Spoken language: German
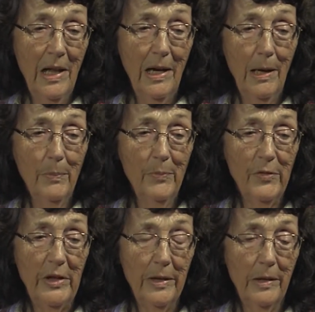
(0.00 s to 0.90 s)
haben
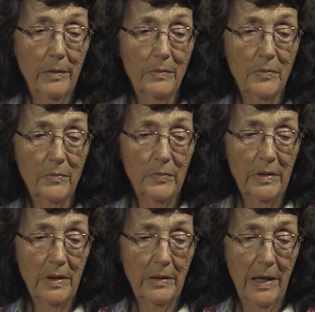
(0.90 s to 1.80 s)
wir
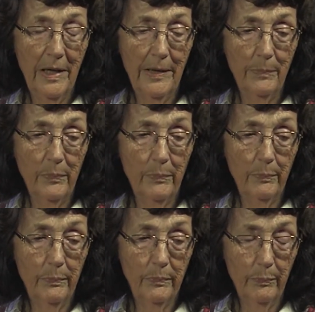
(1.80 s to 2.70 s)
ein
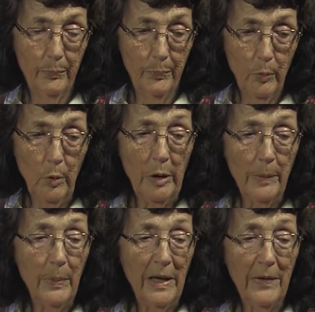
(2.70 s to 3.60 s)
Buch
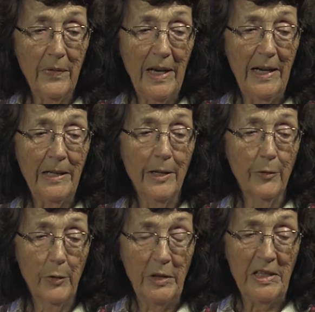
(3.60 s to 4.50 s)
geplant, Englisch
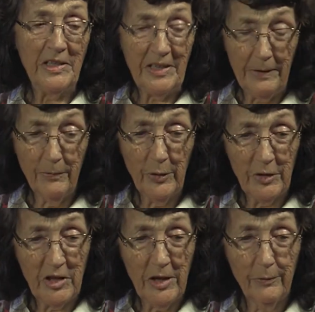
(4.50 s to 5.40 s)
für die
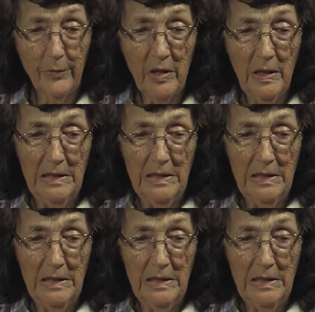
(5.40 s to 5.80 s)
Seewirtschaft.